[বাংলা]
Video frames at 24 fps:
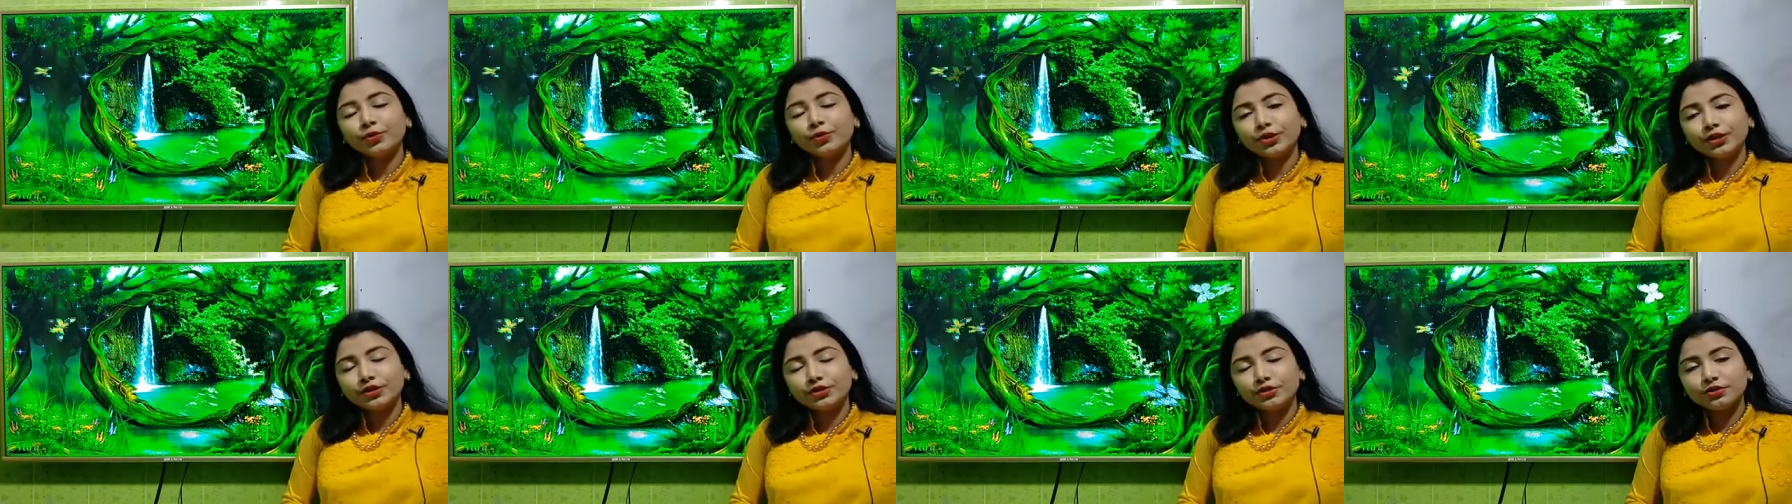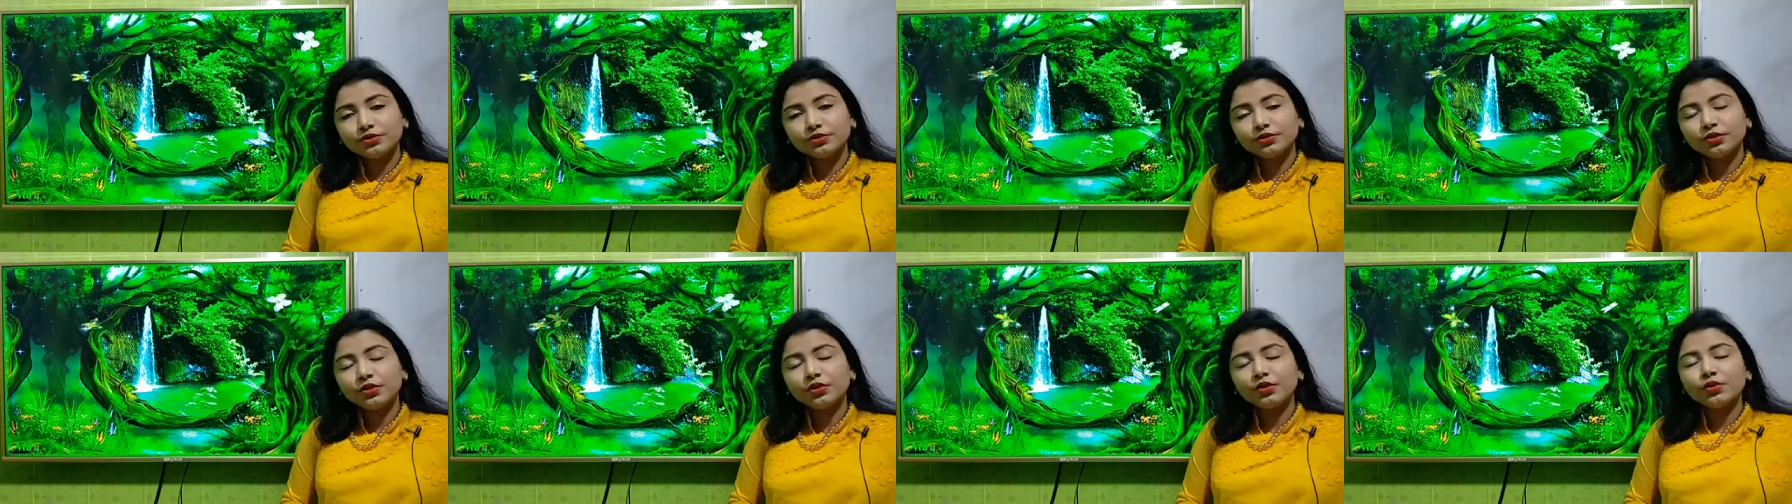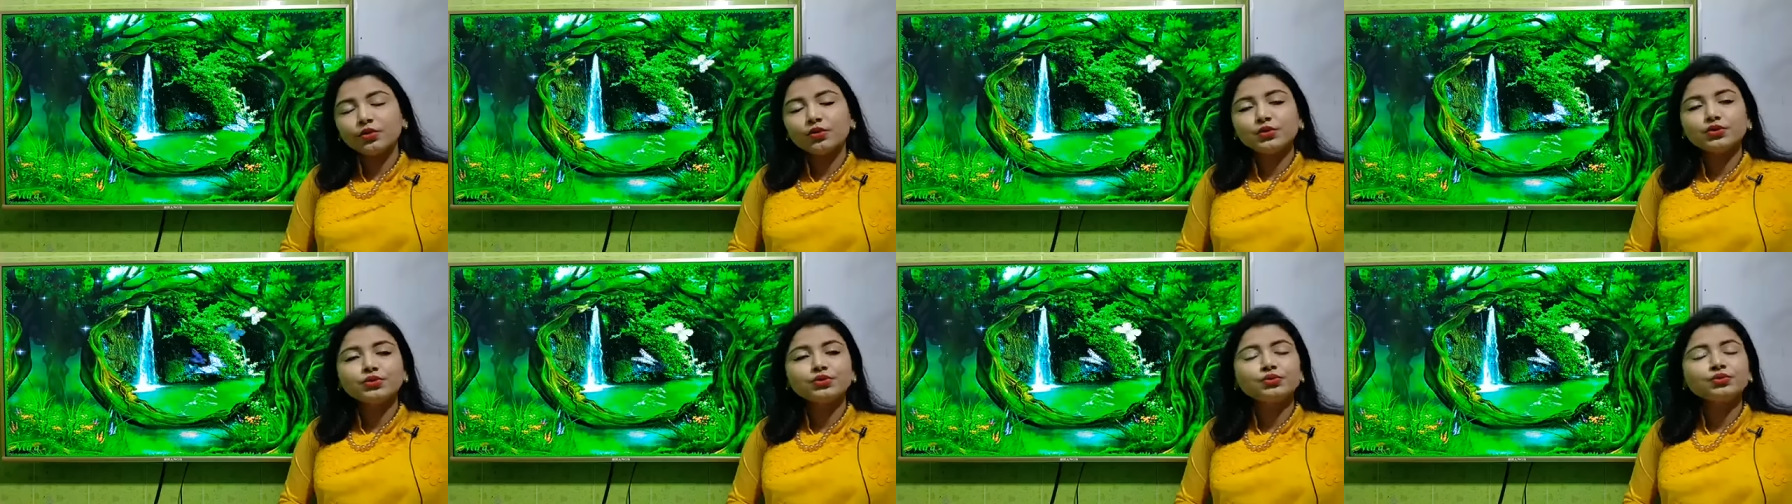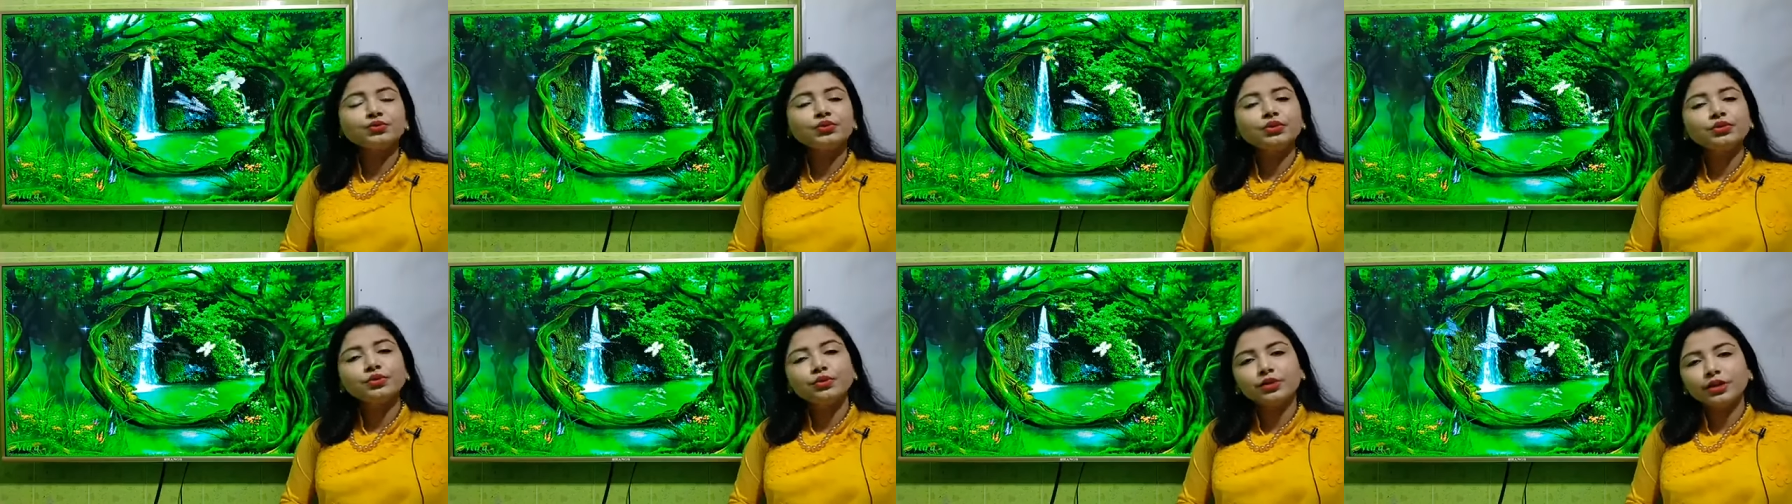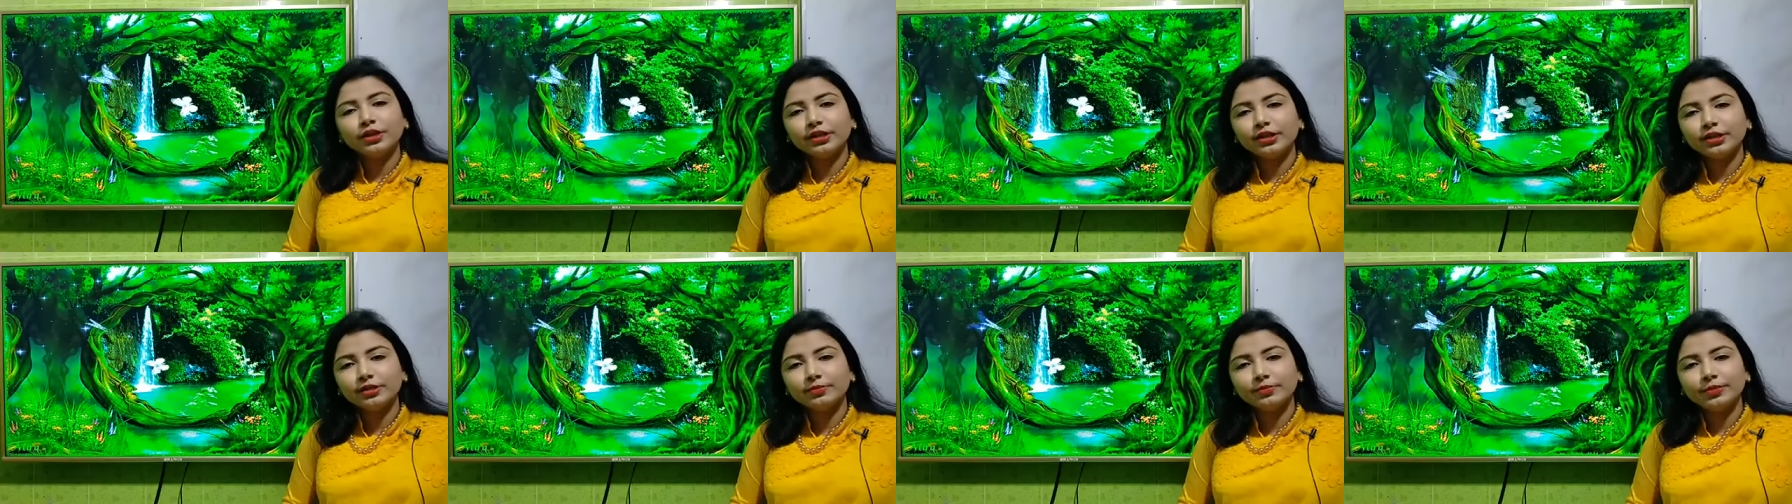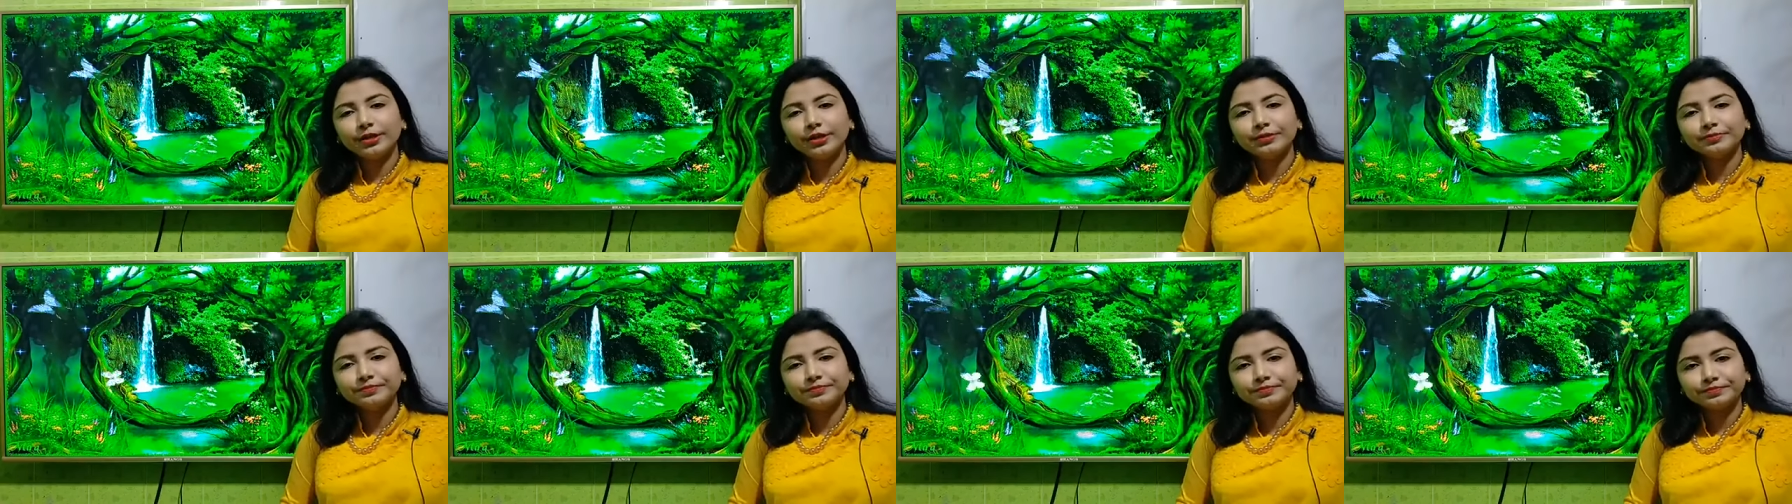পরিচ্ছন্ন ও সুন্দর করে লিখবে